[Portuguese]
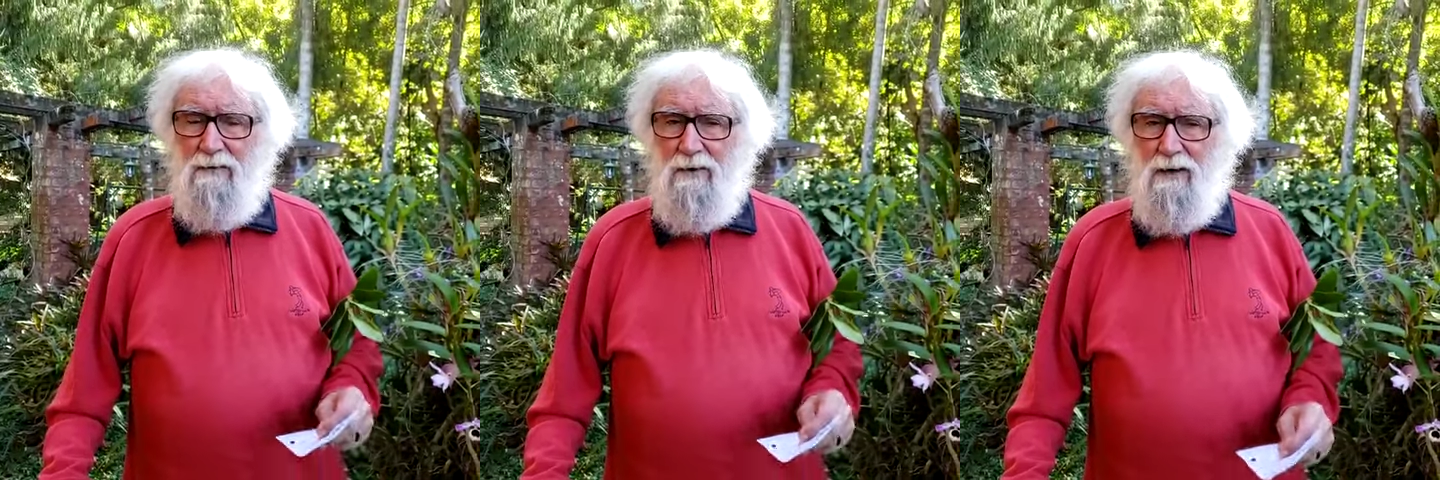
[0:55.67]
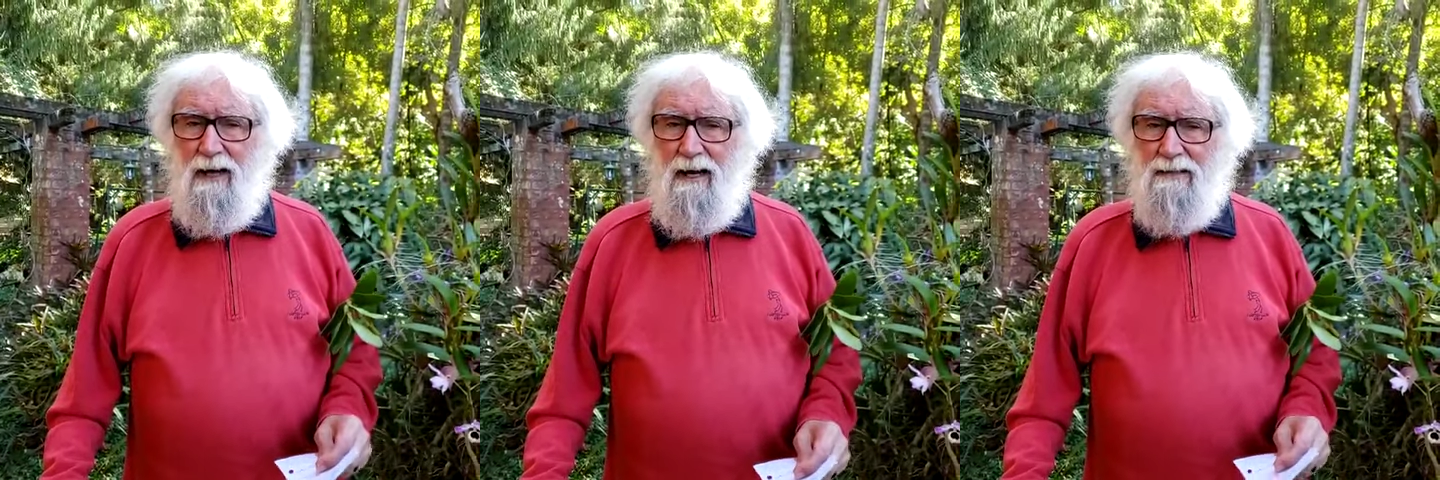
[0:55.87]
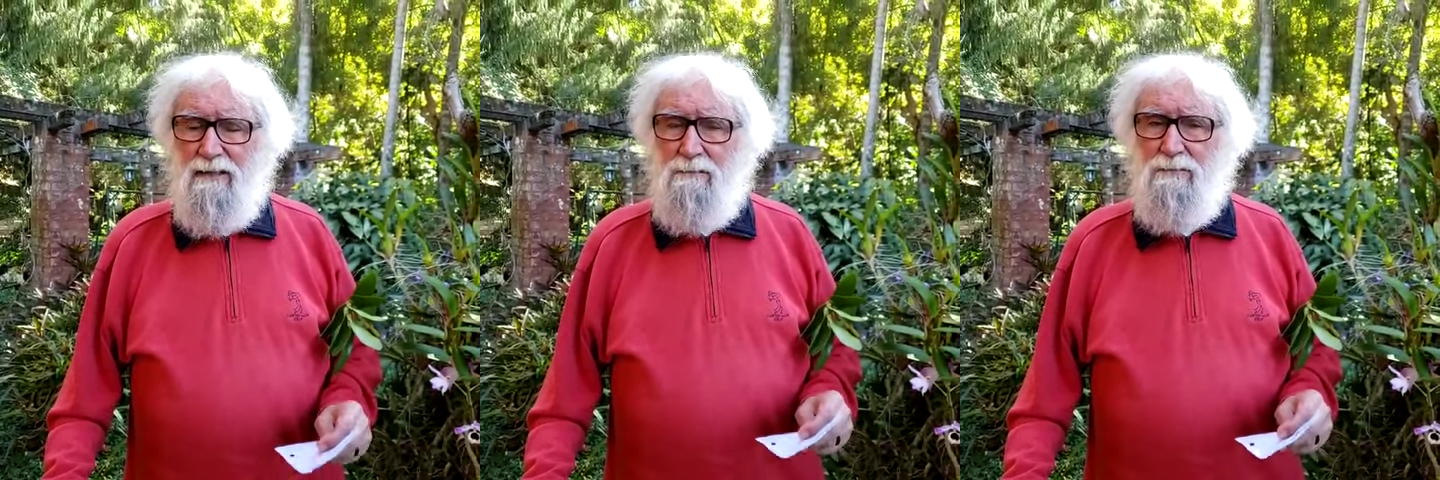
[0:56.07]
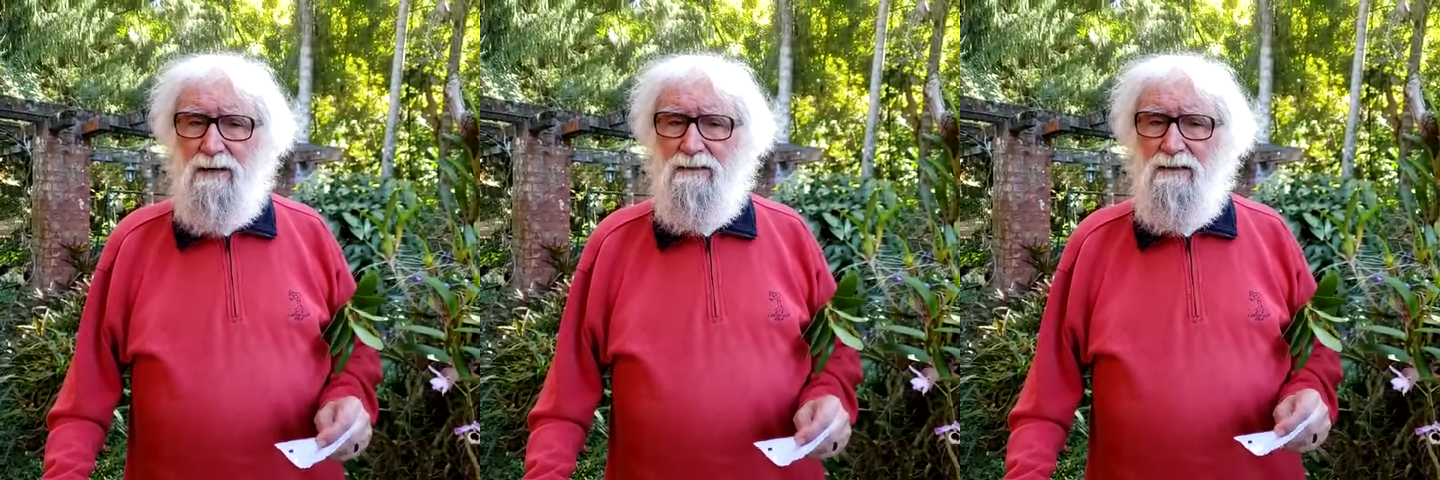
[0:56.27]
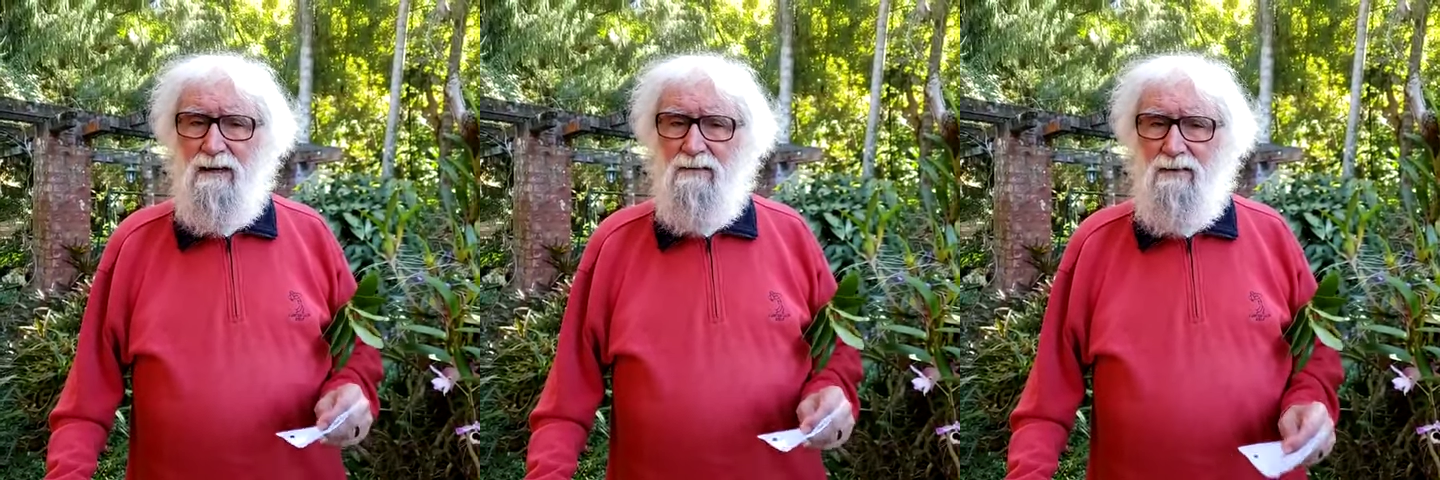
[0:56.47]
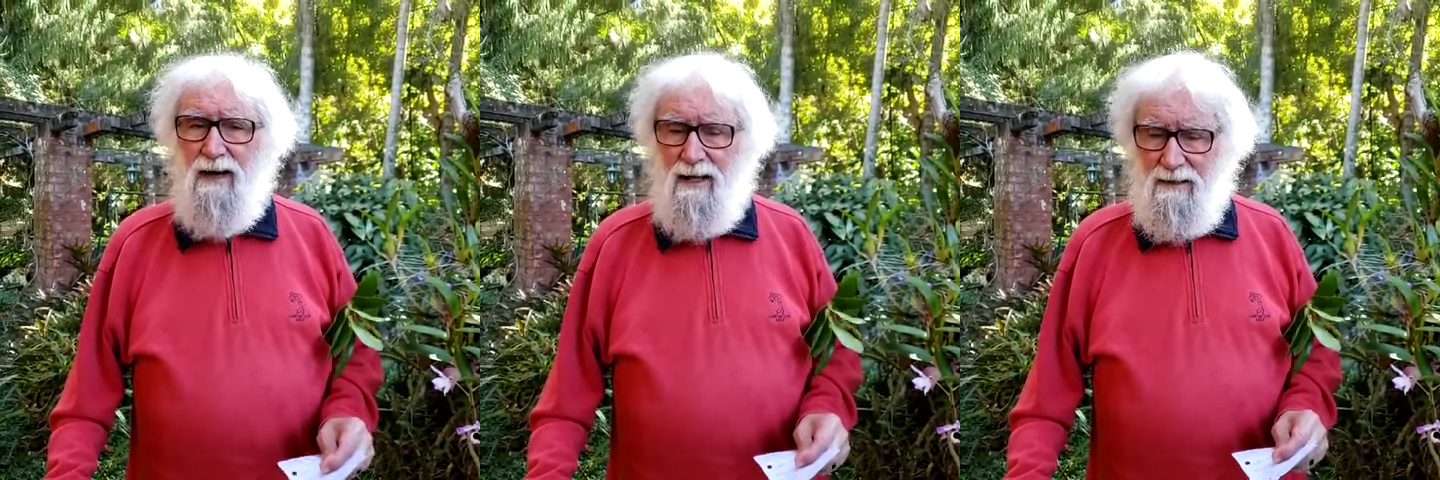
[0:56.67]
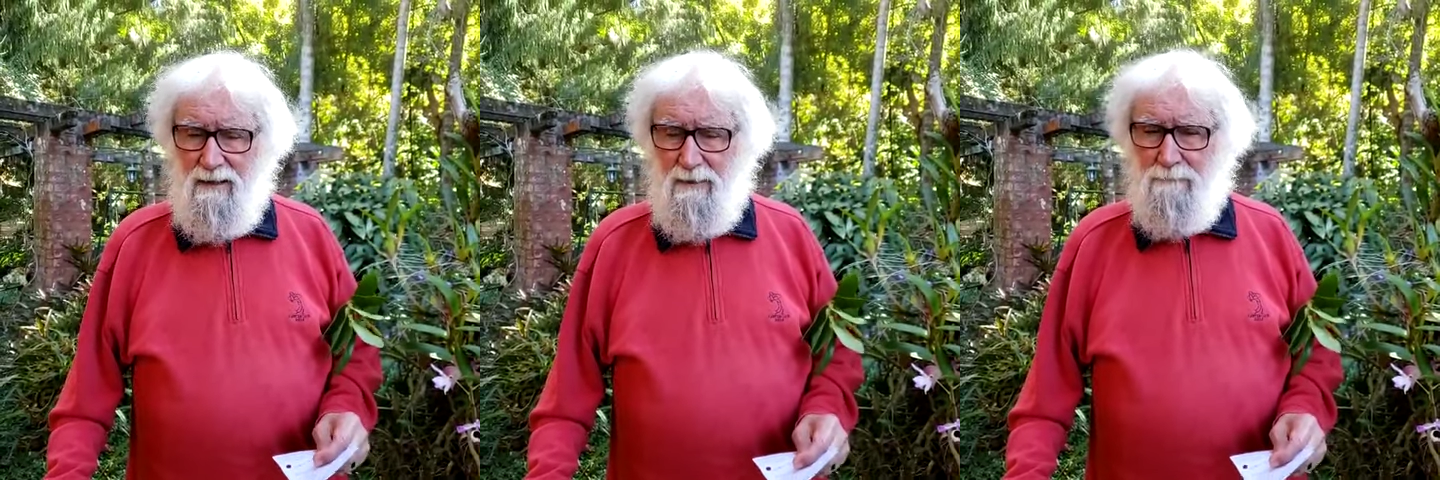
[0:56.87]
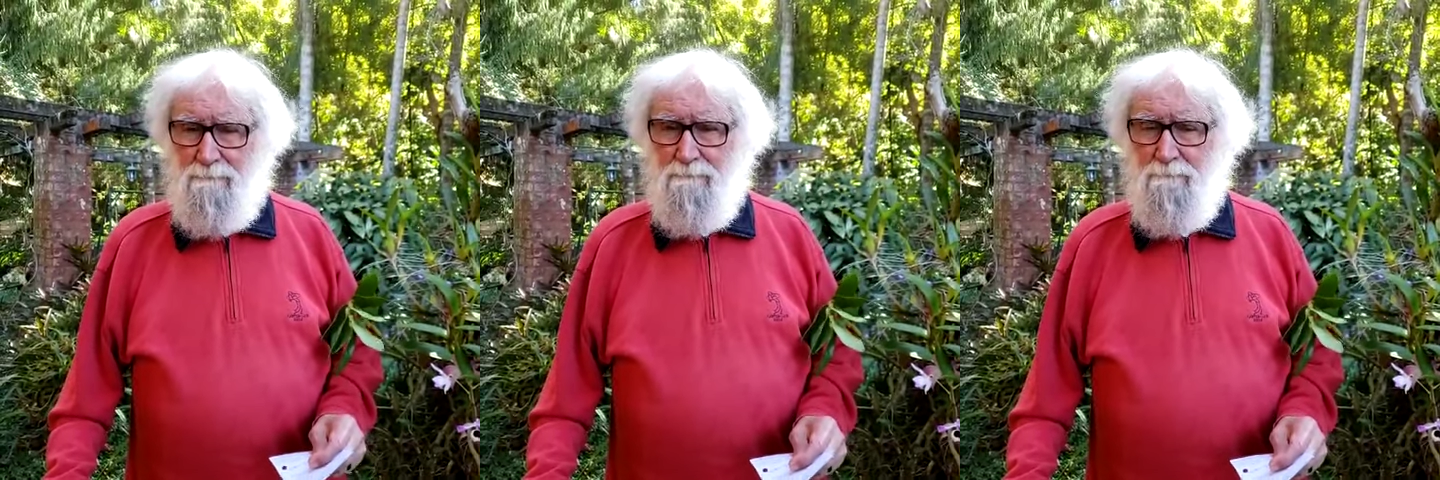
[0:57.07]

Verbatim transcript: floresta preservada.